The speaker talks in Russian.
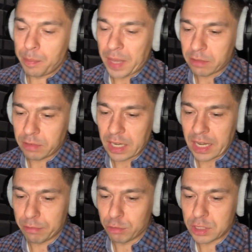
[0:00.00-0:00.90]
5
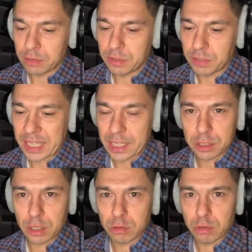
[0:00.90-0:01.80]
августа в
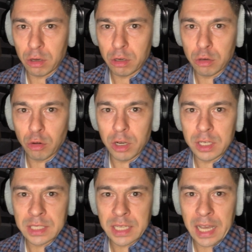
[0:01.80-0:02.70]

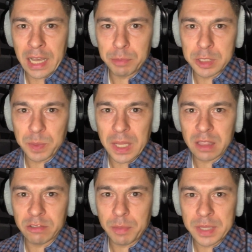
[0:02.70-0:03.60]
19.00 на
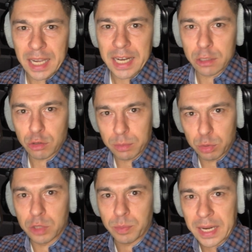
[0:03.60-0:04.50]
бесплатный вебинар, который
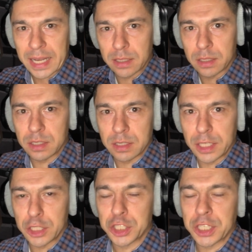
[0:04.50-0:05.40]
будет проходить
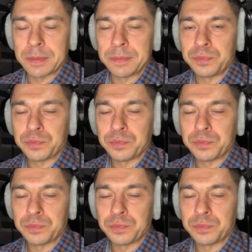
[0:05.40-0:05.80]
здесь же